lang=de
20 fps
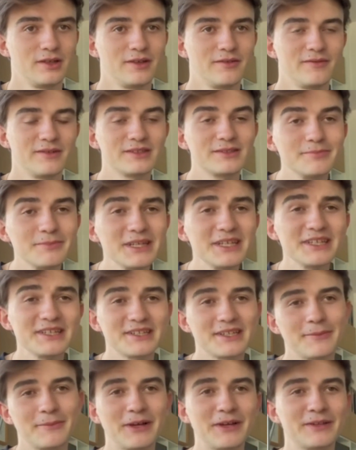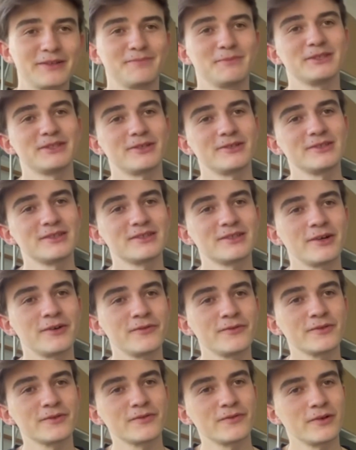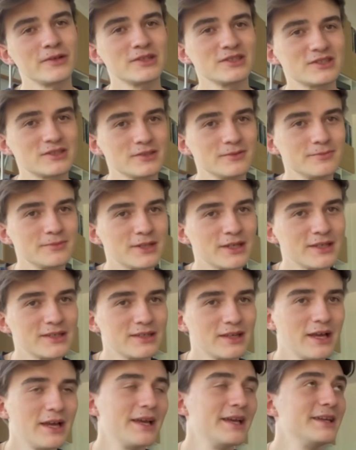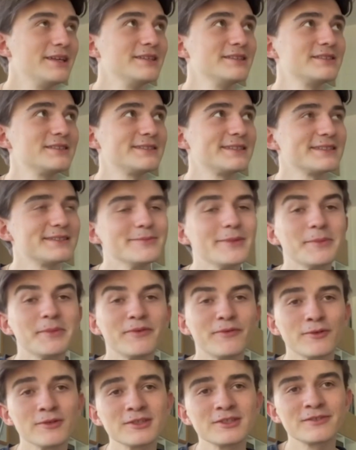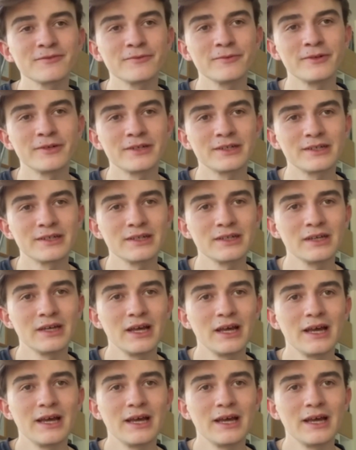Was mich dabei besonders hoffnungsvoll gestimmt hat, ist, dass mir bewusst wurde,